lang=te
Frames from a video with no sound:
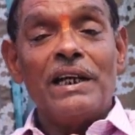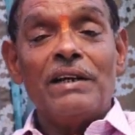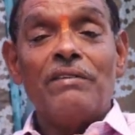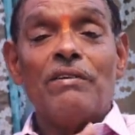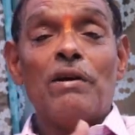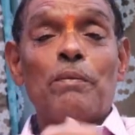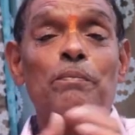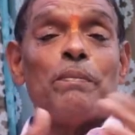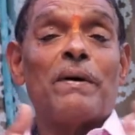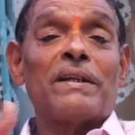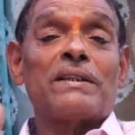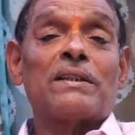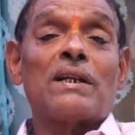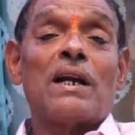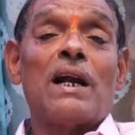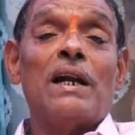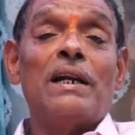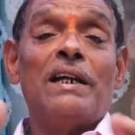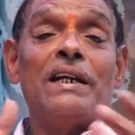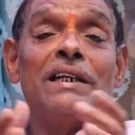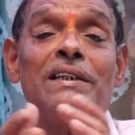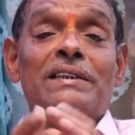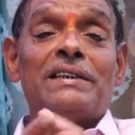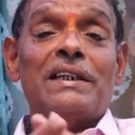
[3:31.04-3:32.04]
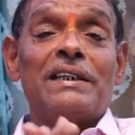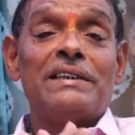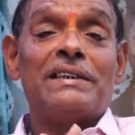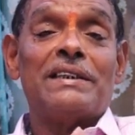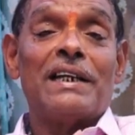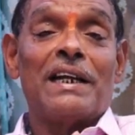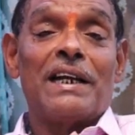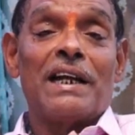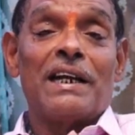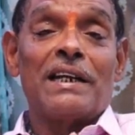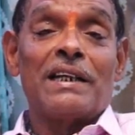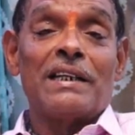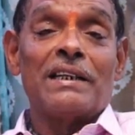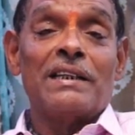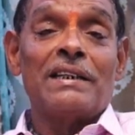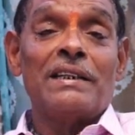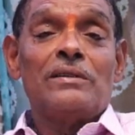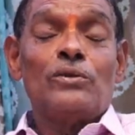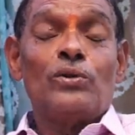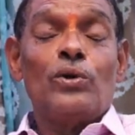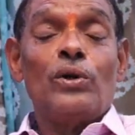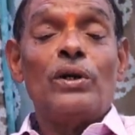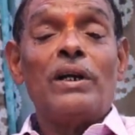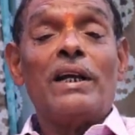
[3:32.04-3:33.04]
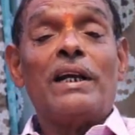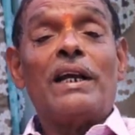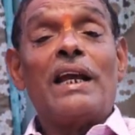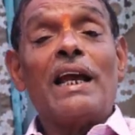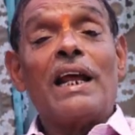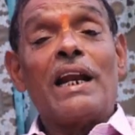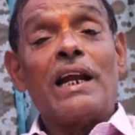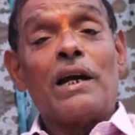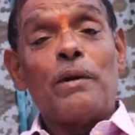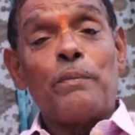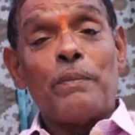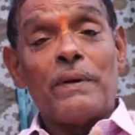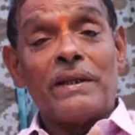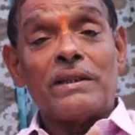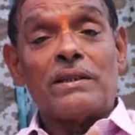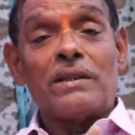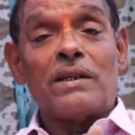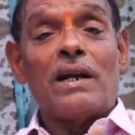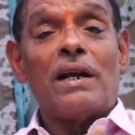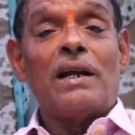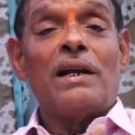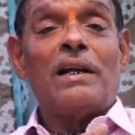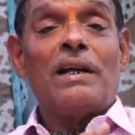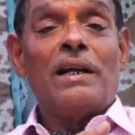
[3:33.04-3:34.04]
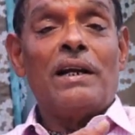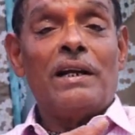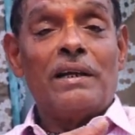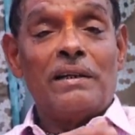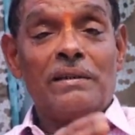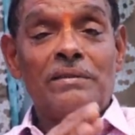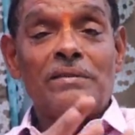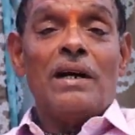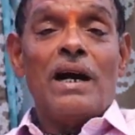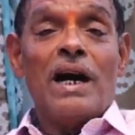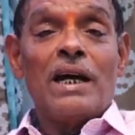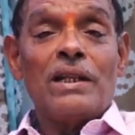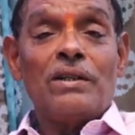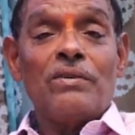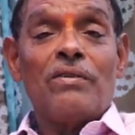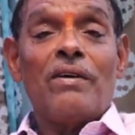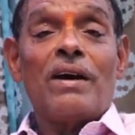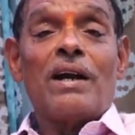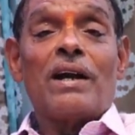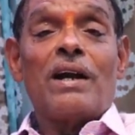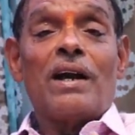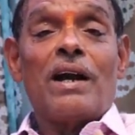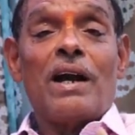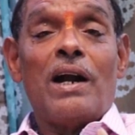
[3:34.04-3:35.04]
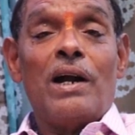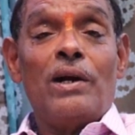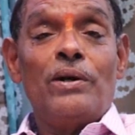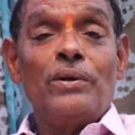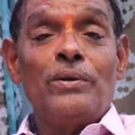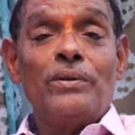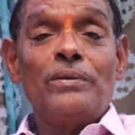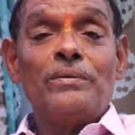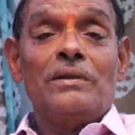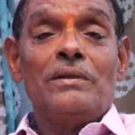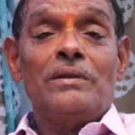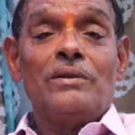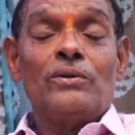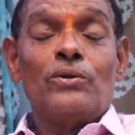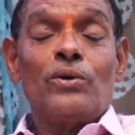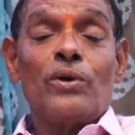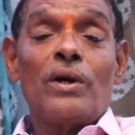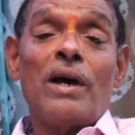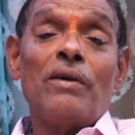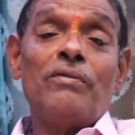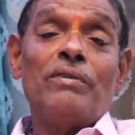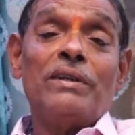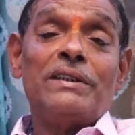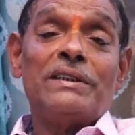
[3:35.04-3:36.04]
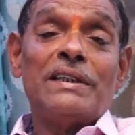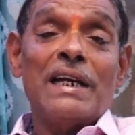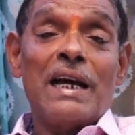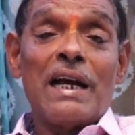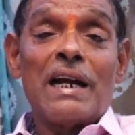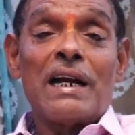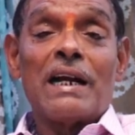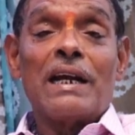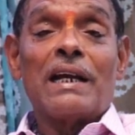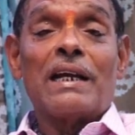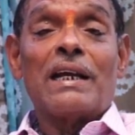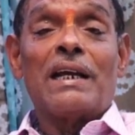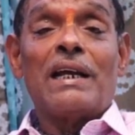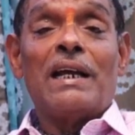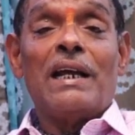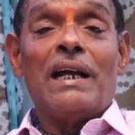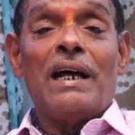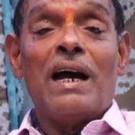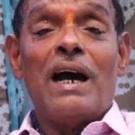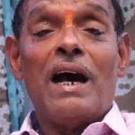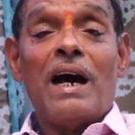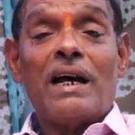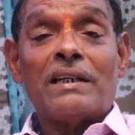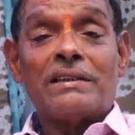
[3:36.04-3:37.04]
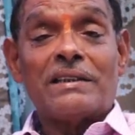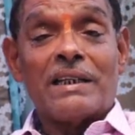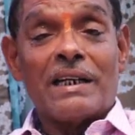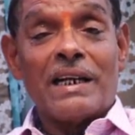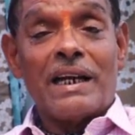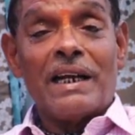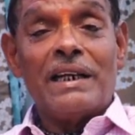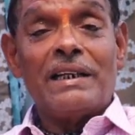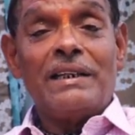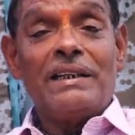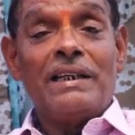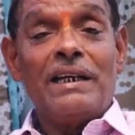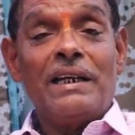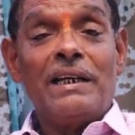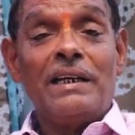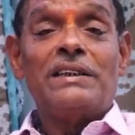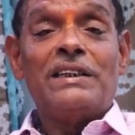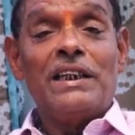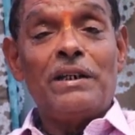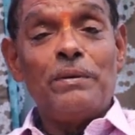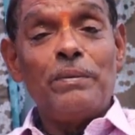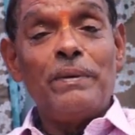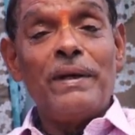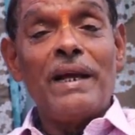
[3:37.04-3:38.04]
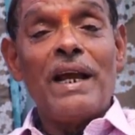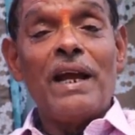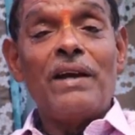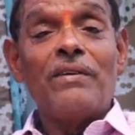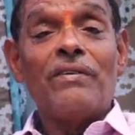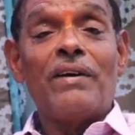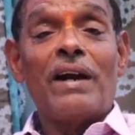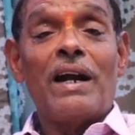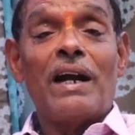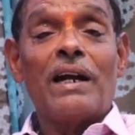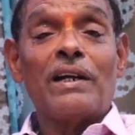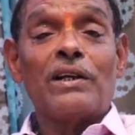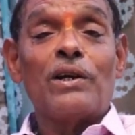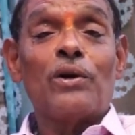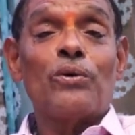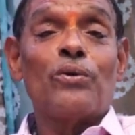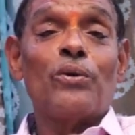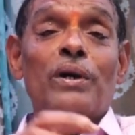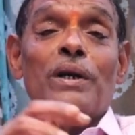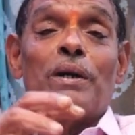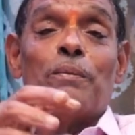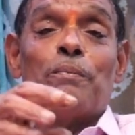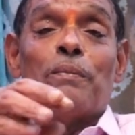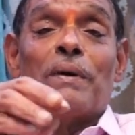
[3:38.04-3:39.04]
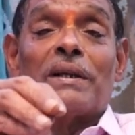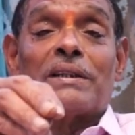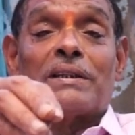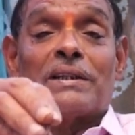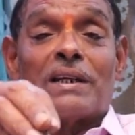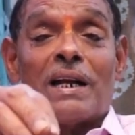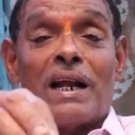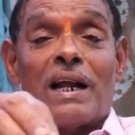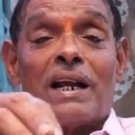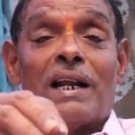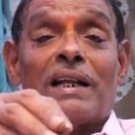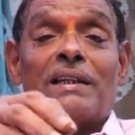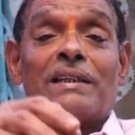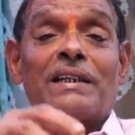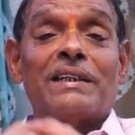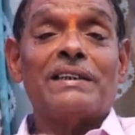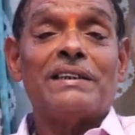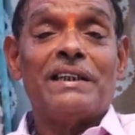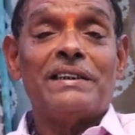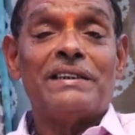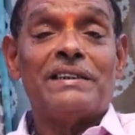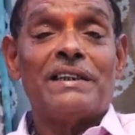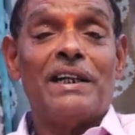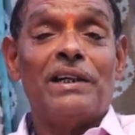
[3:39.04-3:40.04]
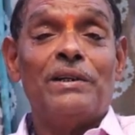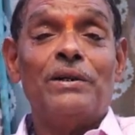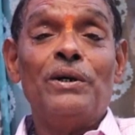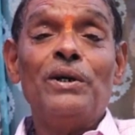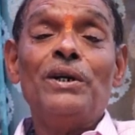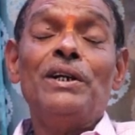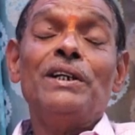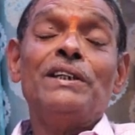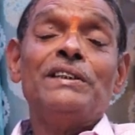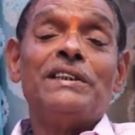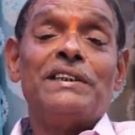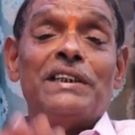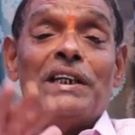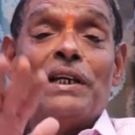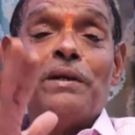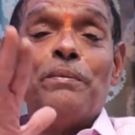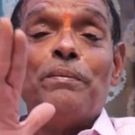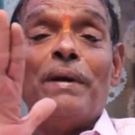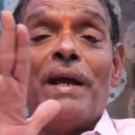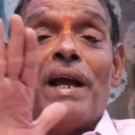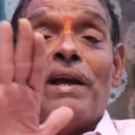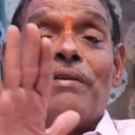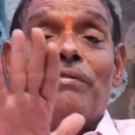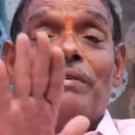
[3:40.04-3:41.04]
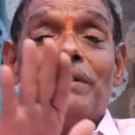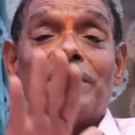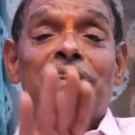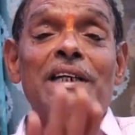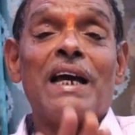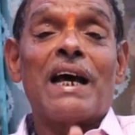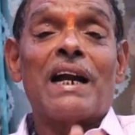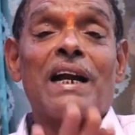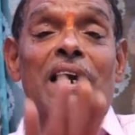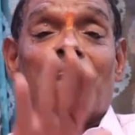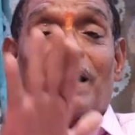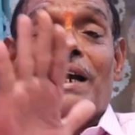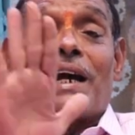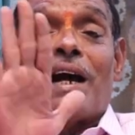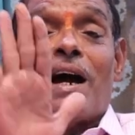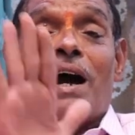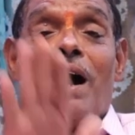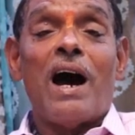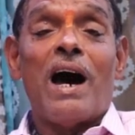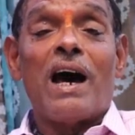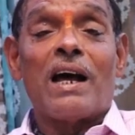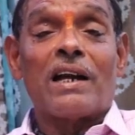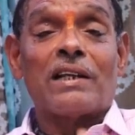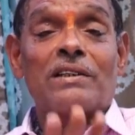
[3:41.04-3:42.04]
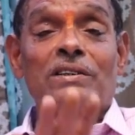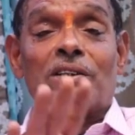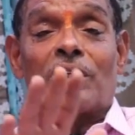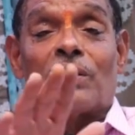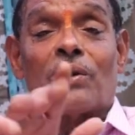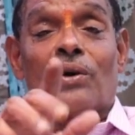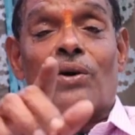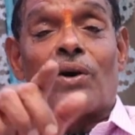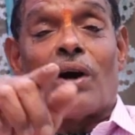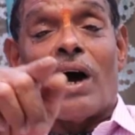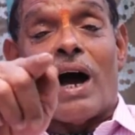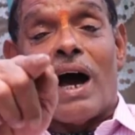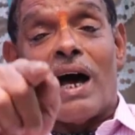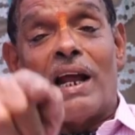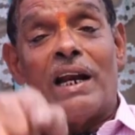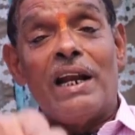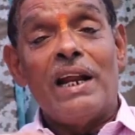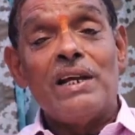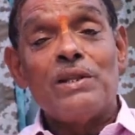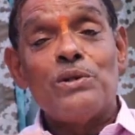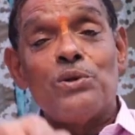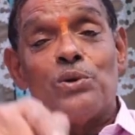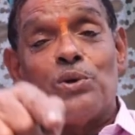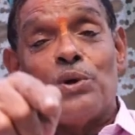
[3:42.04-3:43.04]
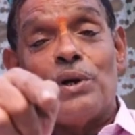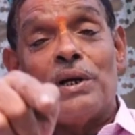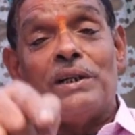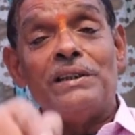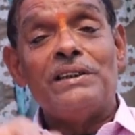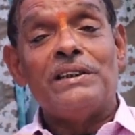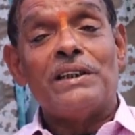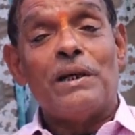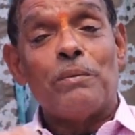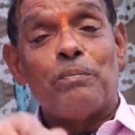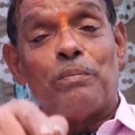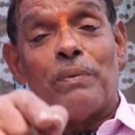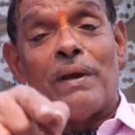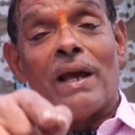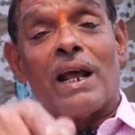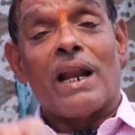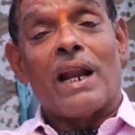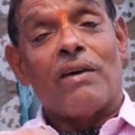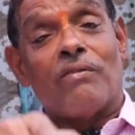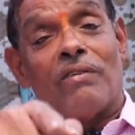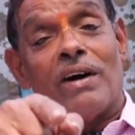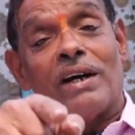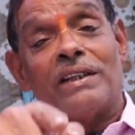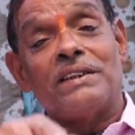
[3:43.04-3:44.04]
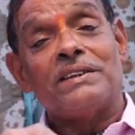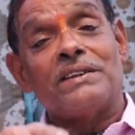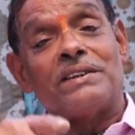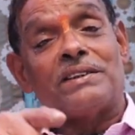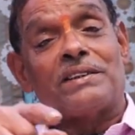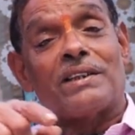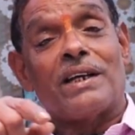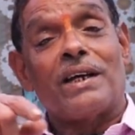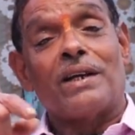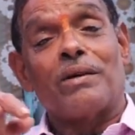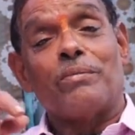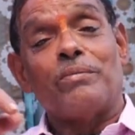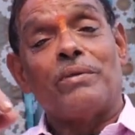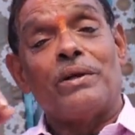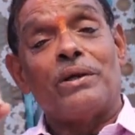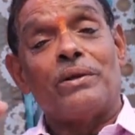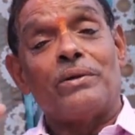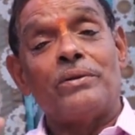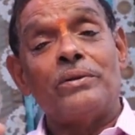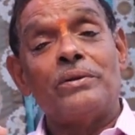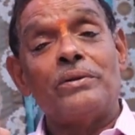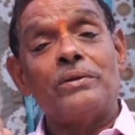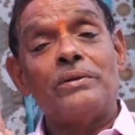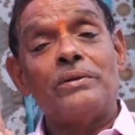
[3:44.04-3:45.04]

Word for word: ఏమేం పత్రాలు లీక్ చేశాడన్నది కొన్ని కీలక పత్రాలు ఆదివారం నాడు కూడా విచారణకి హాజరయ్యి సిబిఐ వాళ్ళకి కొన్ని పత్రాలు అందజేశాడు సిబిఐ విచారణకి హాజరు కాలేదు అని చెప్పి ఎలా వాదిస్తారు మీరు